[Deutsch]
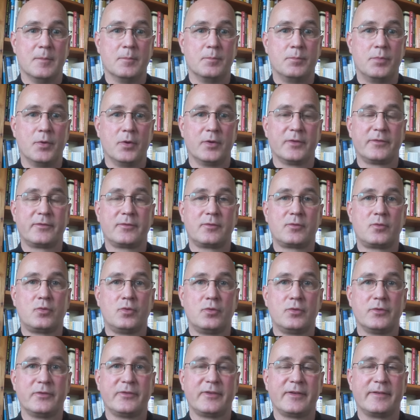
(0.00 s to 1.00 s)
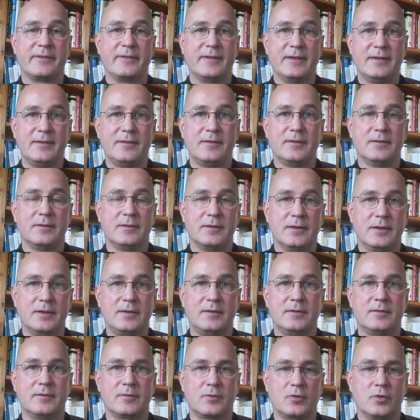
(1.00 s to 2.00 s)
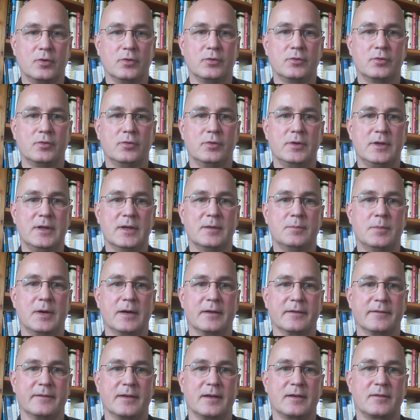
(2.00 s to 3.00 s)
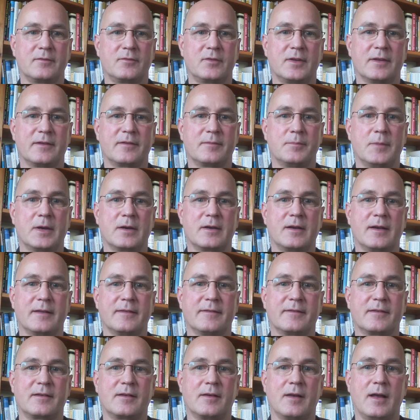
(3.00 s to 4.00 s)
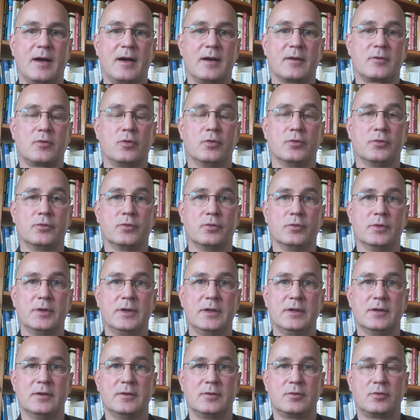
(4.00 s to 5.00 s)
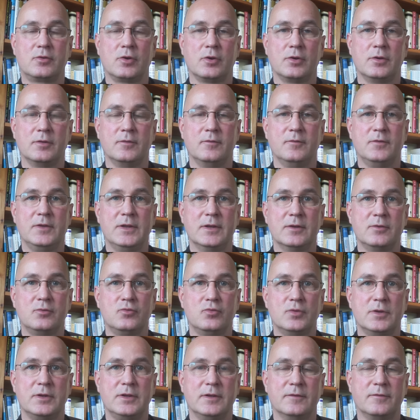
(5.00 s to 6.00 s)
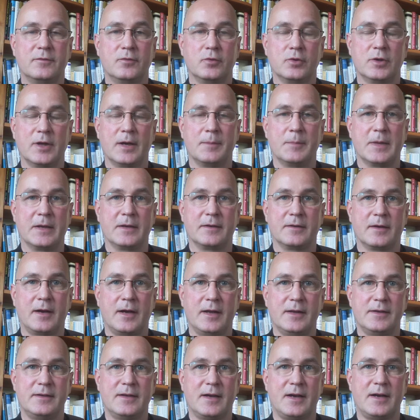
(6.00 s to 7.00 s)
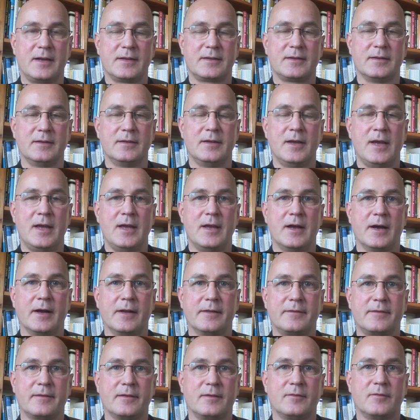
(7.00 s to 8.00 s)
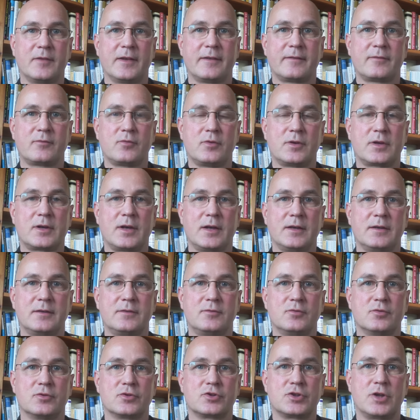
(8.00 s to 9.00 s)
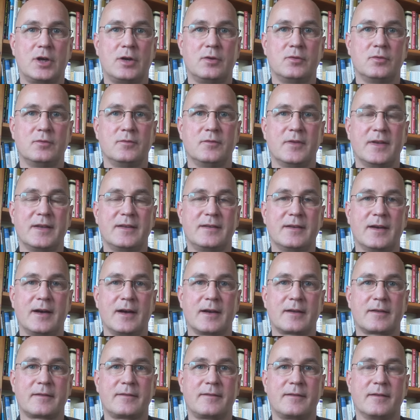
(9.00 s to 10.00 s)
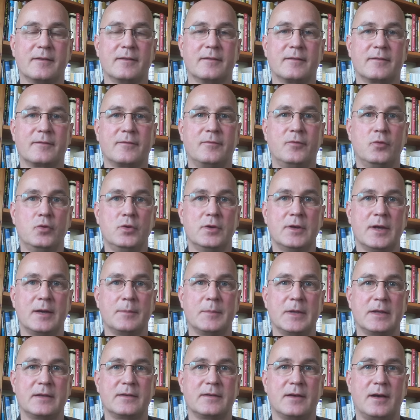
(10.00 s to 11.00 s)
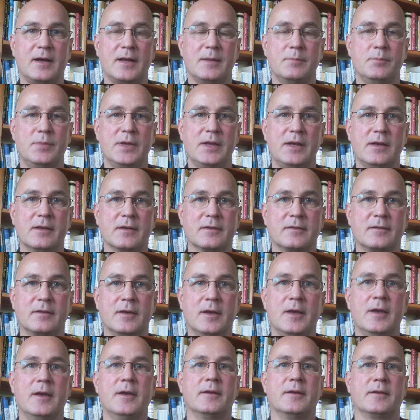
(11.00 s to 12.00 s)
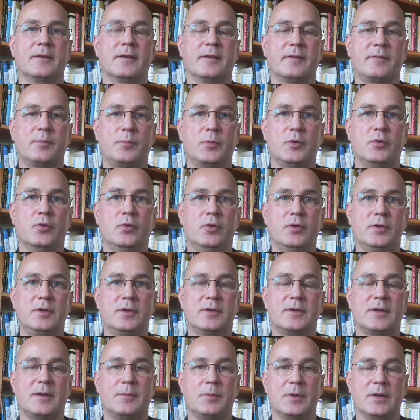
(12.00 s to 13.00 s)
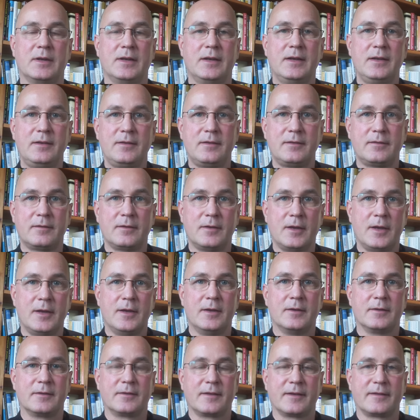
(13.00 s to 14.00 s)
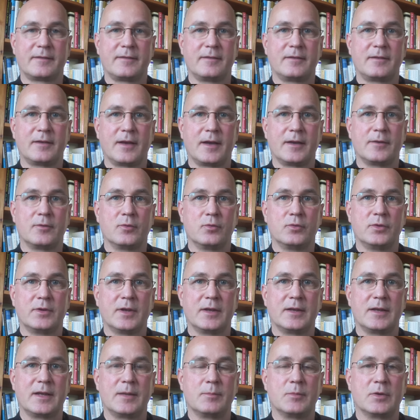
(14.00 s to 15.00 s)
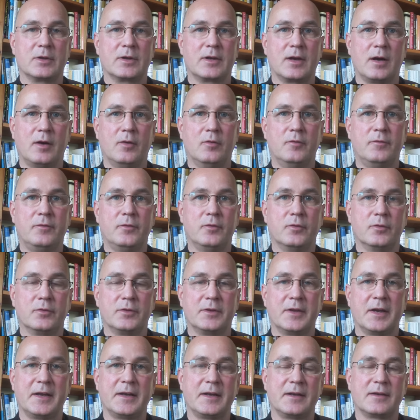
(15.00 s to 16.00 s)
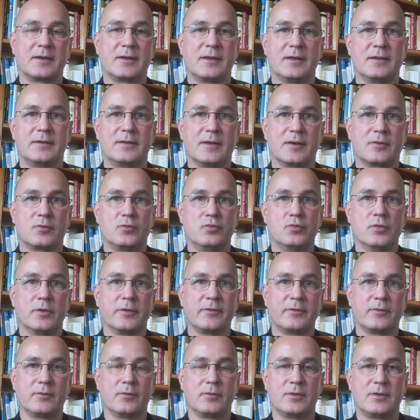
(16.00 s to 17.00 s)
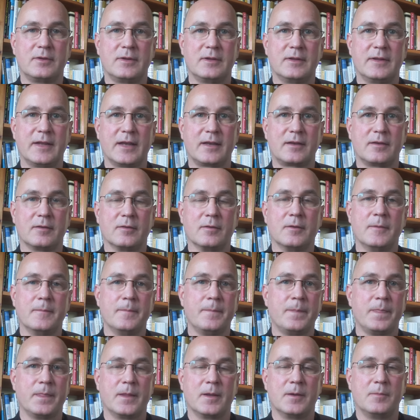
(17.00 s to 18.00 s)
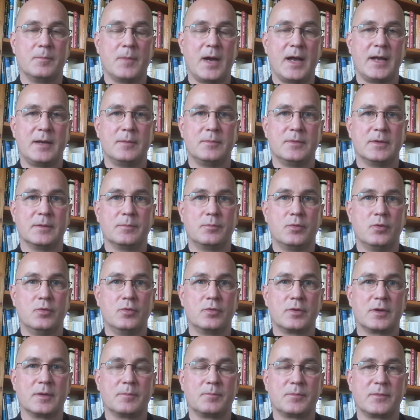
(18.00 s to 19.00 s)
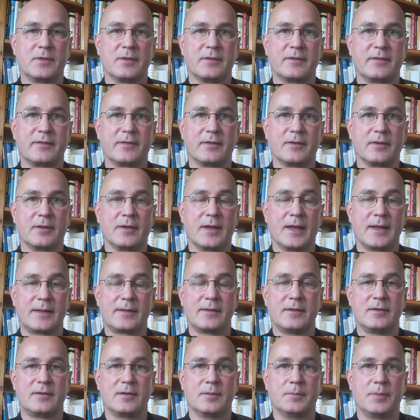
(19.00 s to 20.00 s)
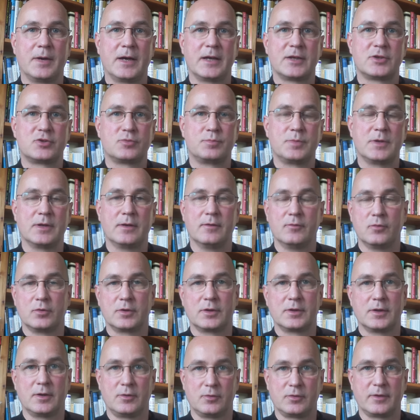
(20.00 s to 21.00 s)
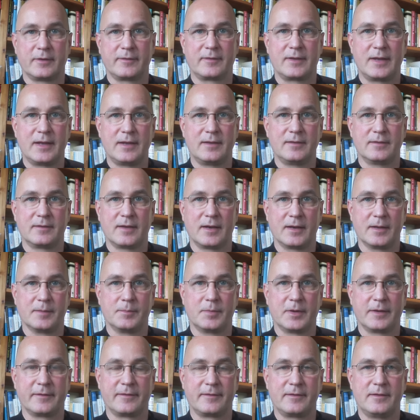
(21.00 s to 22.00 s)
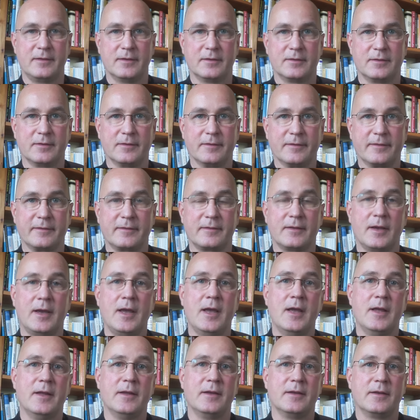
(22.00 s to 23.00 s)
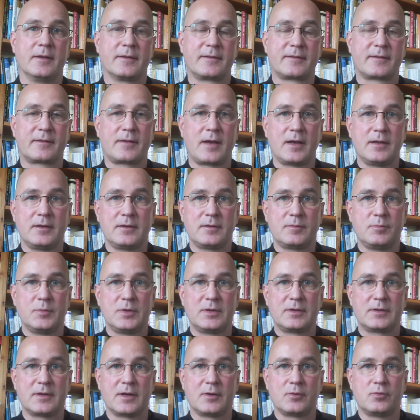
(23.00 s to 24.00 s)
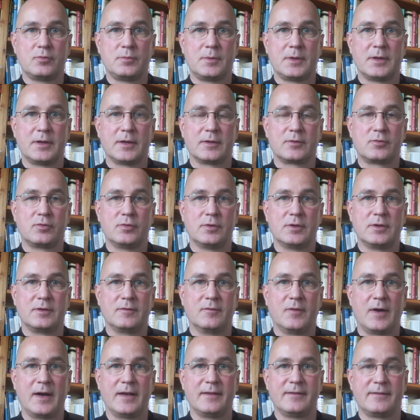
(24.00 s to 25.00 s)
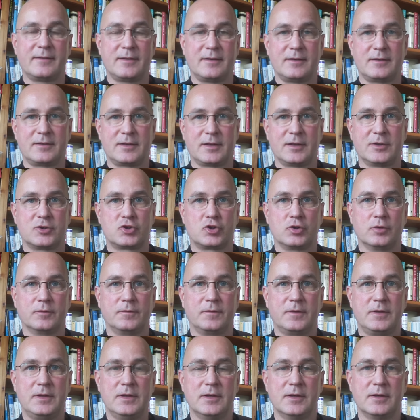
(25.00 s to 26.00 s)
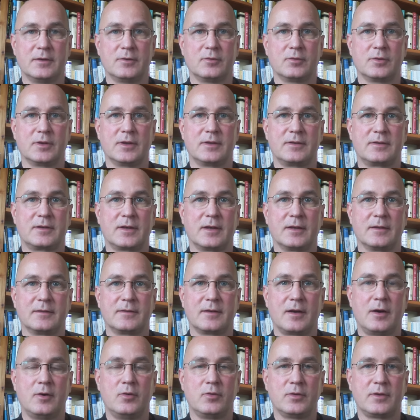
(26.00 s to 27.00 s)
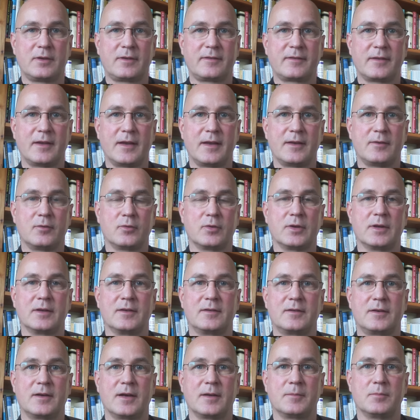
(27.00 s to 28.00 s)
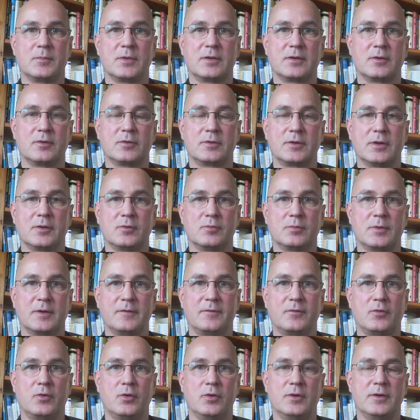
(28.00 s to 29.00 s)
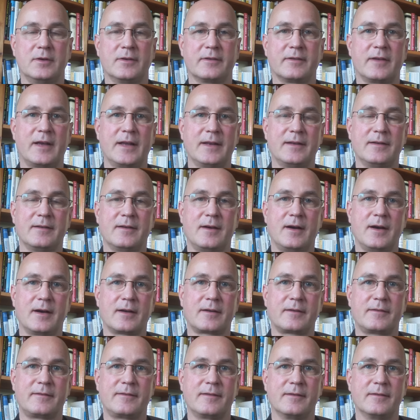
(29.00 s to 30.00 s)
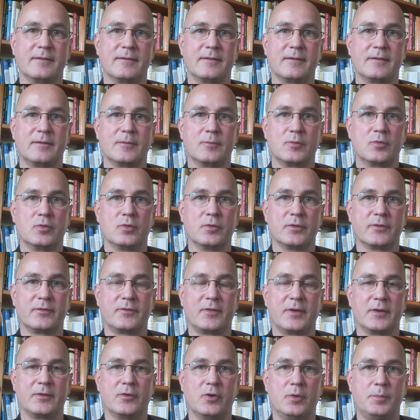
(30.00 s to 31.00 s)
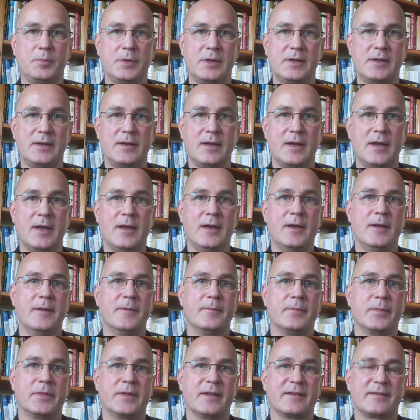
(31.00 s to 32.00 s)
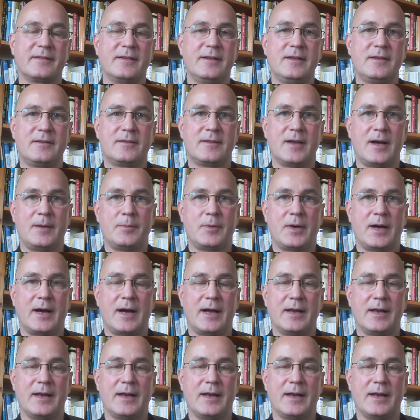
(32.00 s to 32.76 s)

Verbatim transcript: Börsenkurse sind nicht kontrollierbar, sagen wir es mal ganz klar. Kontrollieren können wir nur die Fundamentaldaten. Als Investor kann ich nur schauen, welche Aktie ist fundamental billig. Das bedeutet aber nicht, dass ich ein Unternehmen kaufe und danach geht der Kurs durch die Decke. In meinem Depot gibt es äh, etliche Beispiele, wo genau das Gegenteil passiert ist. Jetzt kann ich mich darüber natürlich wahnsinnig echauffieren oder ich kann traurig sein oder ich kann mich auch darüber freuen, dass andere Aktien sich im Kurs verdoppeln. Das liegt aber